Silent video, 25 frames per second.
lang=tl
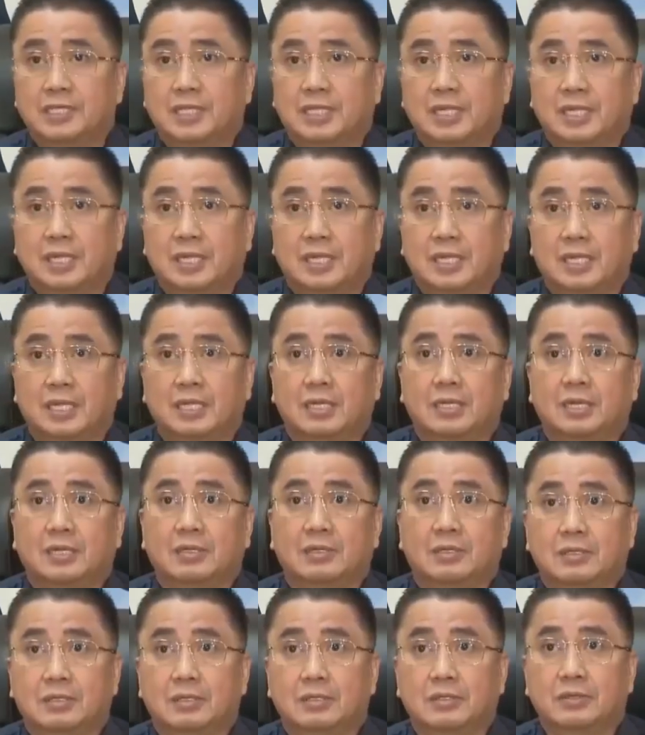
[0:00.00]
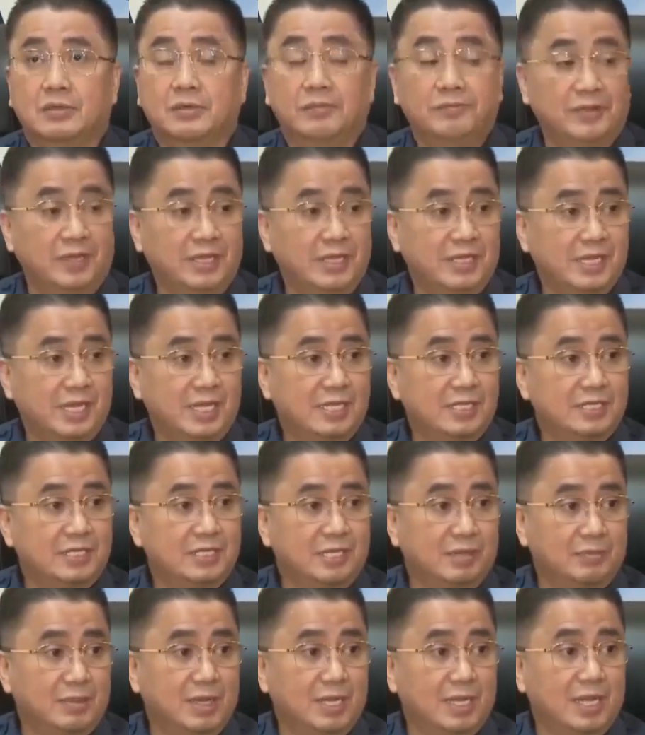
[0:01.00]
para sa
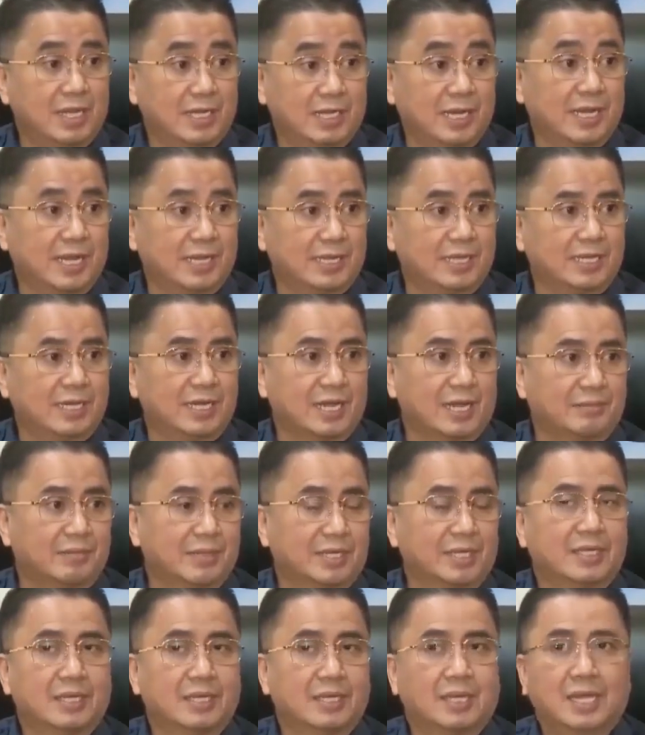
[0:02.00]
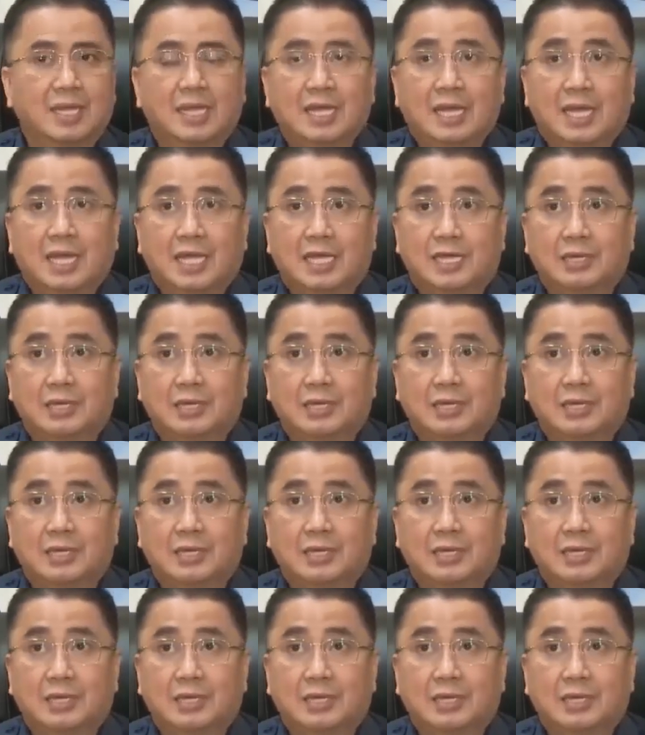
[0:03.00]
convenience ng mga kliyente namin.